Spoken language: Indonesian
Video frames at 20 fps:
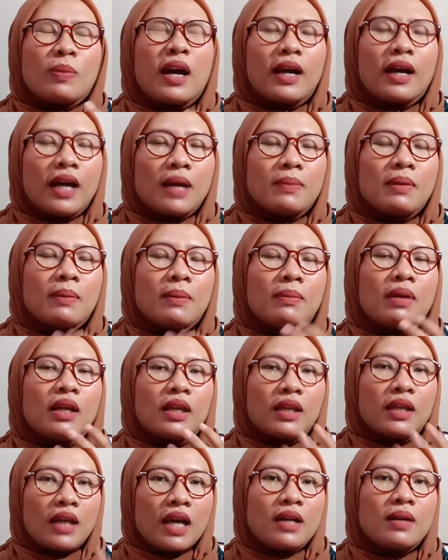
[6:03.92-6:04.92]
YouTube
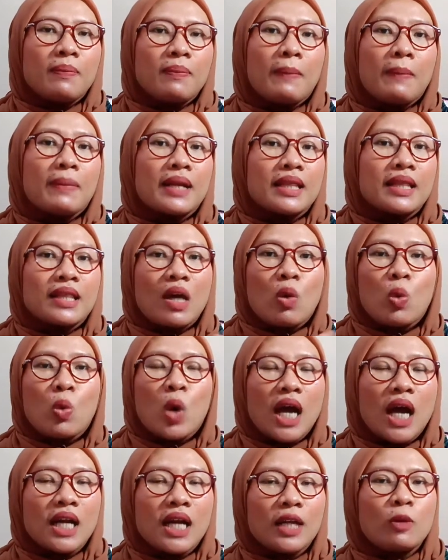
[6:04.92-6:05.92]
akan memberikan
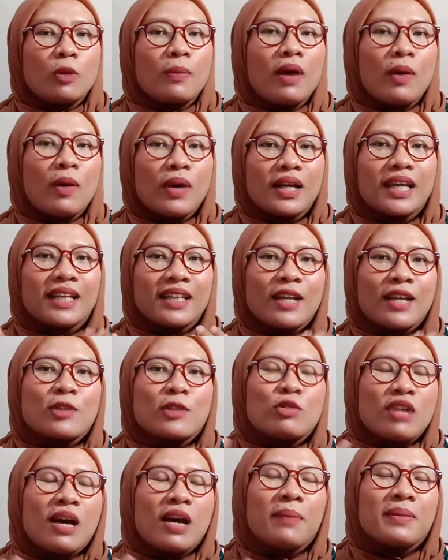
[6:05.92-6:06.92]
pemberitahuan gitu
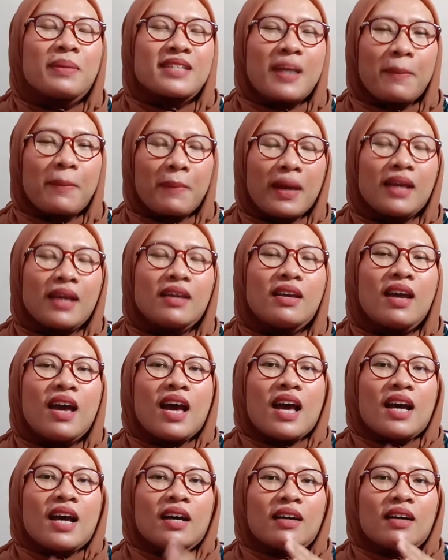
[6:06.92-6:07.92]
bahwa kita sudah
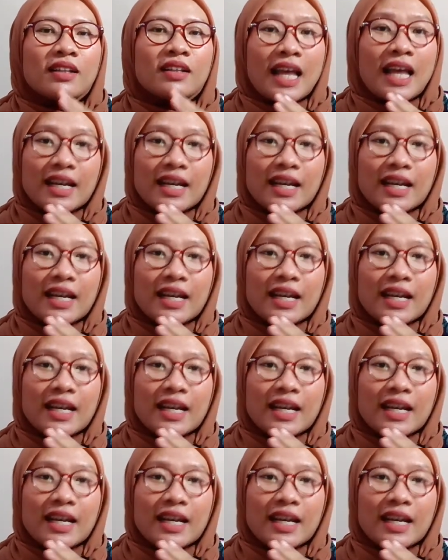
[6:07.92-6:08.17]
mencapai